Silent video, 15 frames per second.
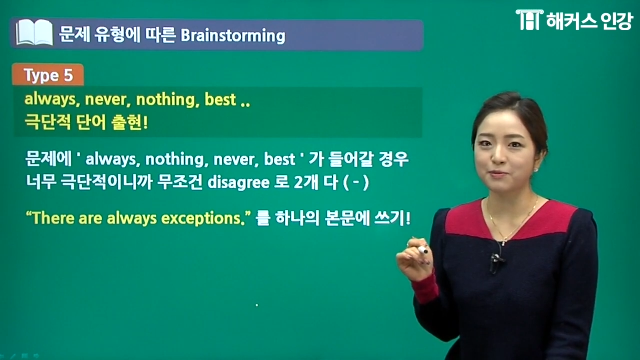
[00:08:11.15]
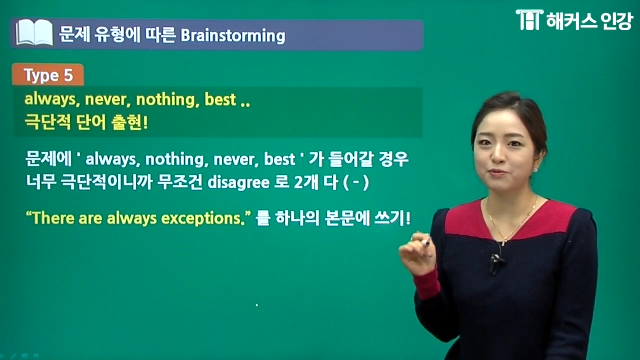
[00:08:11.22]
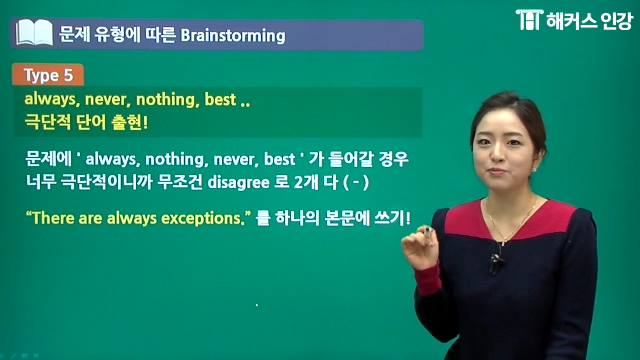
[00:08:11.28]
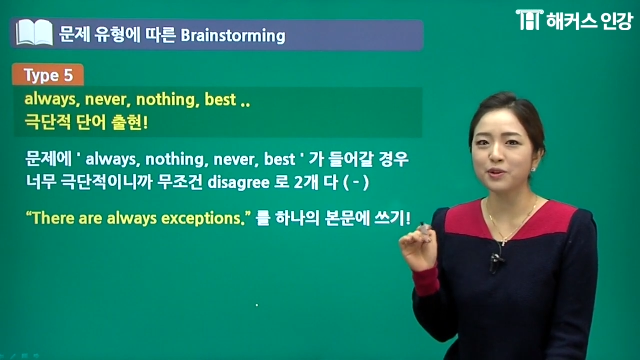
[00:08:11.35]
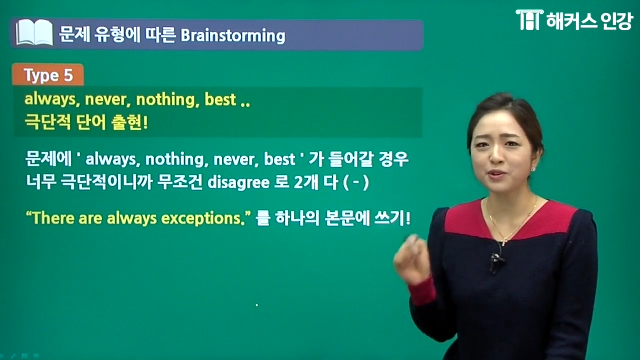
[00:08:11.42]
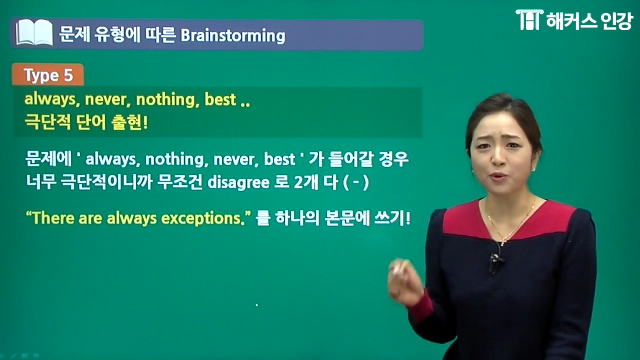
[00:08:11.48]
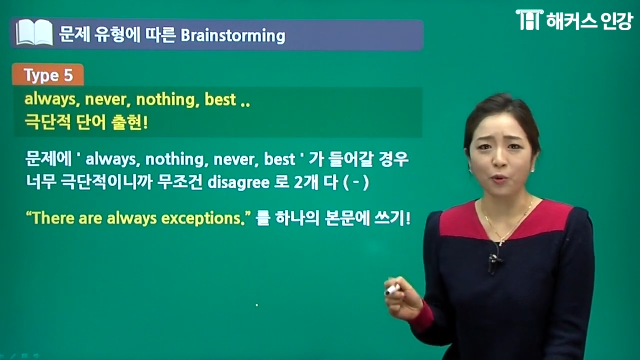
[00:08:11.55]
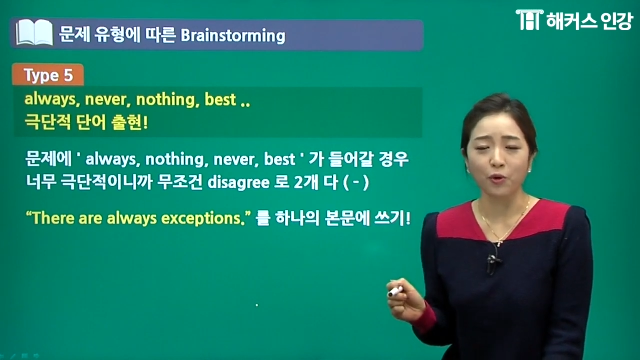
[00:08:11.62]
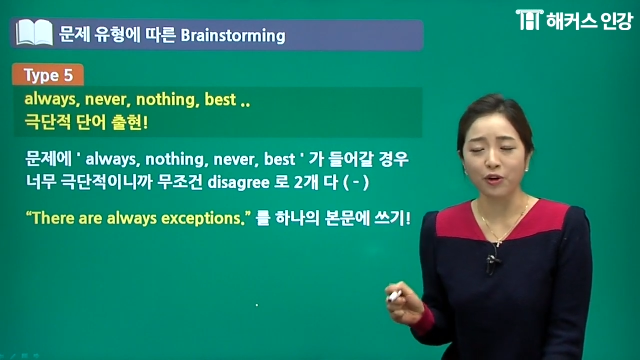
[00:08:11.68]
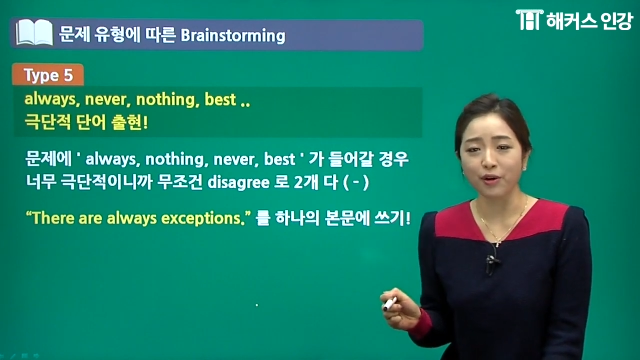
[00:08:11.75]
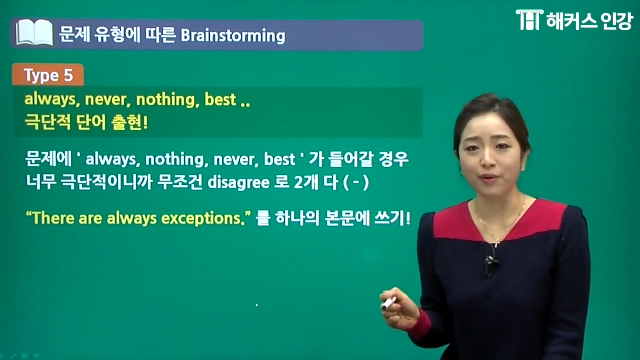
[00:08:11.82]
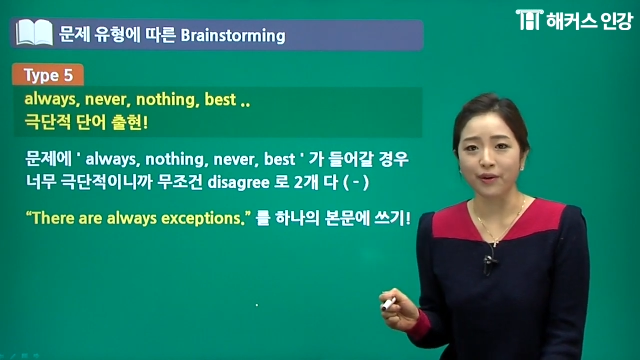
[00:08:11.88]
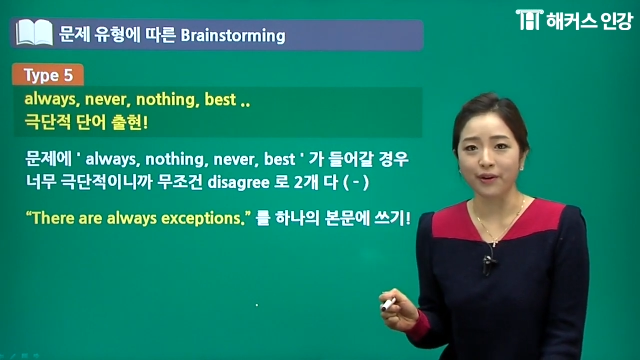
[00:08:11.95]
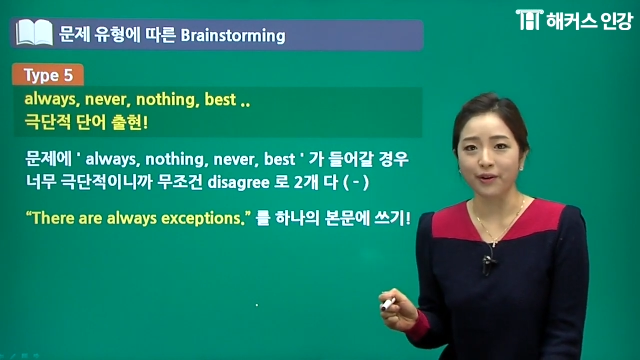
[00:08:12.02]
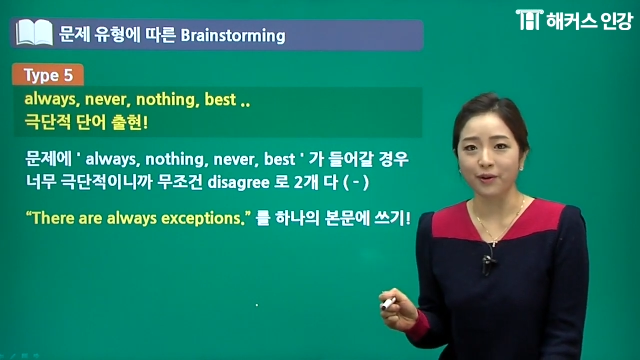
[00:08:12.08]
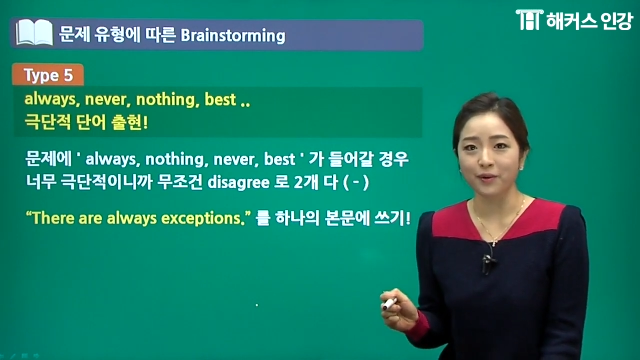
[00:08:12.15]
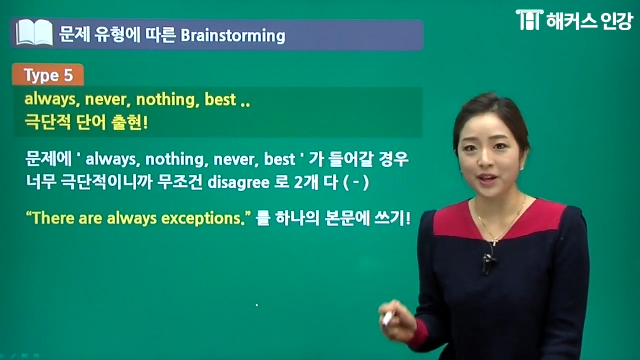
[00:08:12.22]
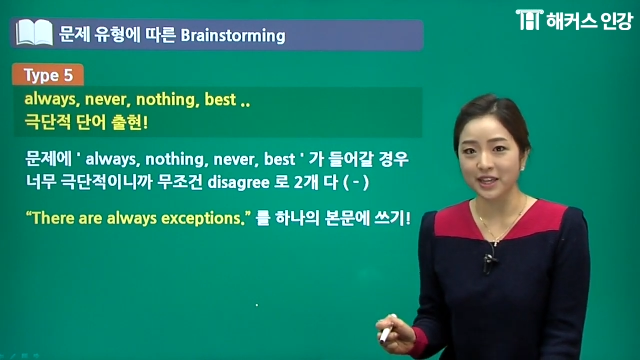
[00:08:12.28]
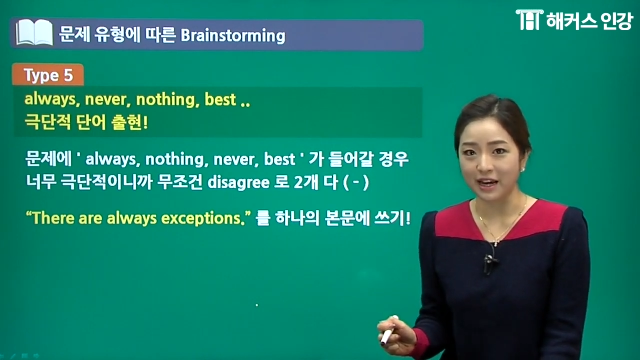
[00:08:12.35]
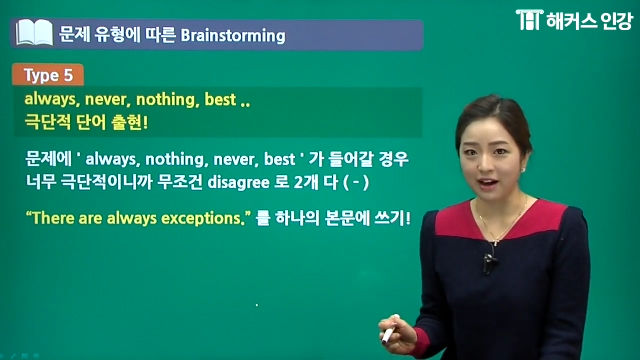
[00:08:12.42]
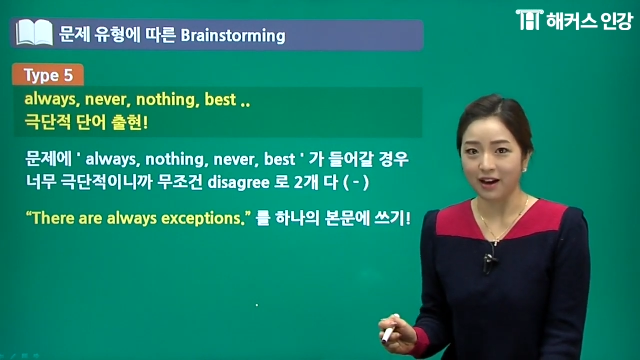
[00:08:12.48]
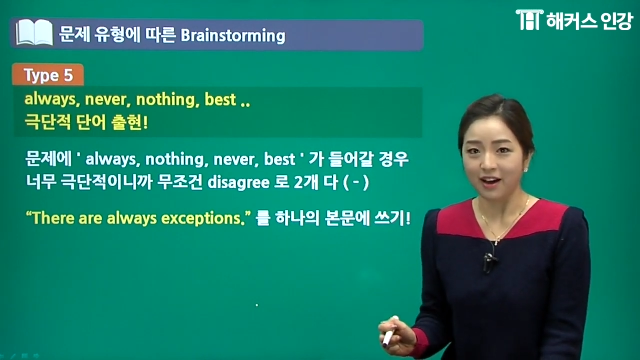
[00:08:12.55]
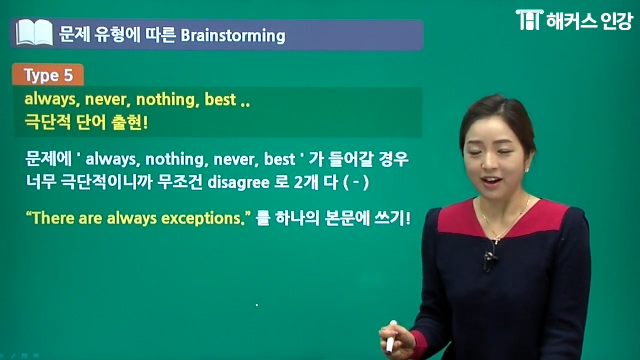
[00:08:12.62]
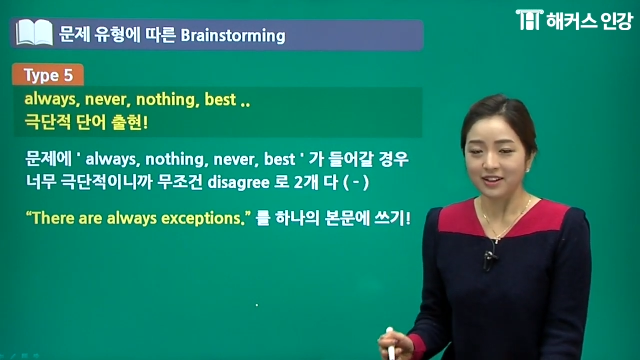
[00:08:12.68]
분명히 올 거예요. 왜냐